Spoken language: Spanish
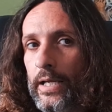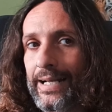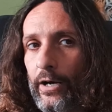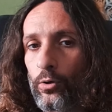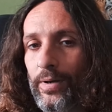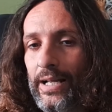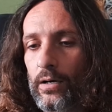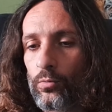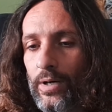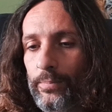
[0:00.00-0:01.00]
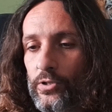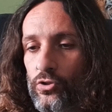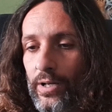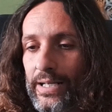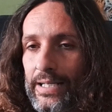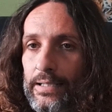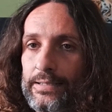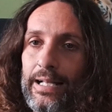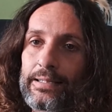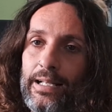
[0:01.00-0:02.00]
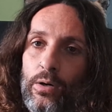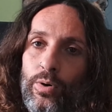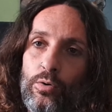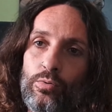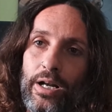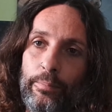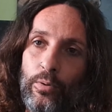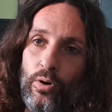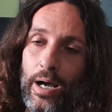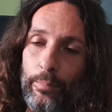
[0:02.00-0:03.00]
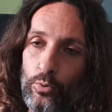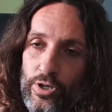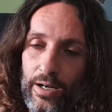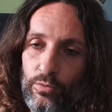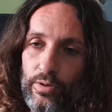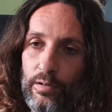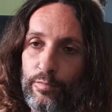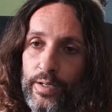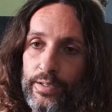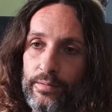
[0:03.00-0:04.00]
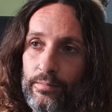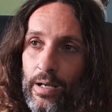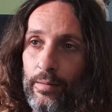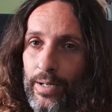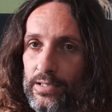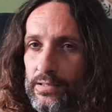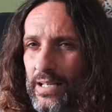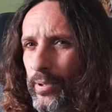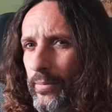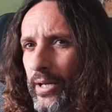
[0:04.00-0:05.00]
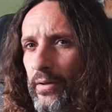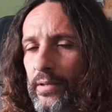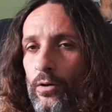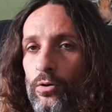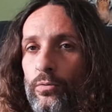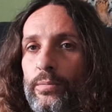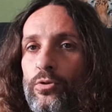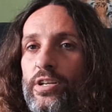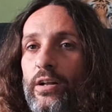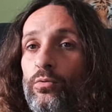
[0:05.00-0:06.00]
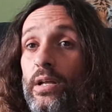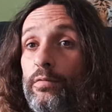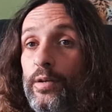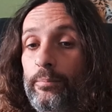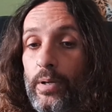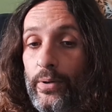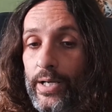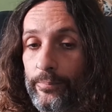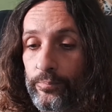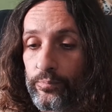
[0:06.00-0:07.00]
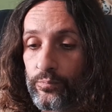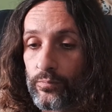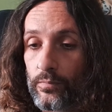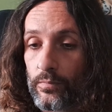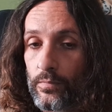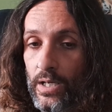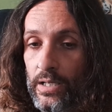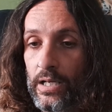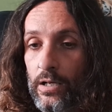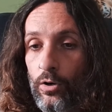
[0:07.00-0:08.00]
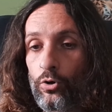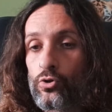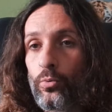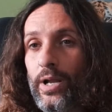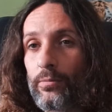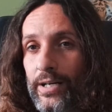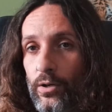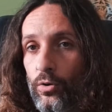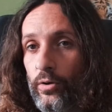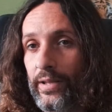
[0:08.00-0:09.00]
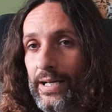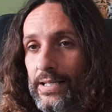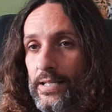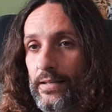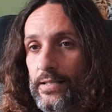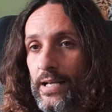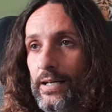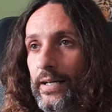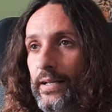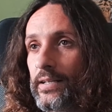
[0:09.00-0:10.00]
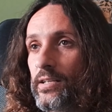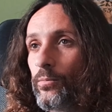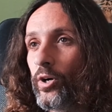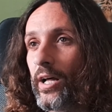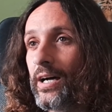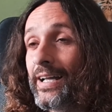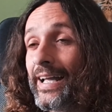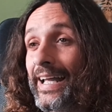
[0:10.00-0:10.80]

Y claro, ver a una persona que salta al agua con un arpón, apuñala a un delfín, además la primera vez que lo vimos era un delfín bebé, lo sube al barco y deja que se desangre, que se muera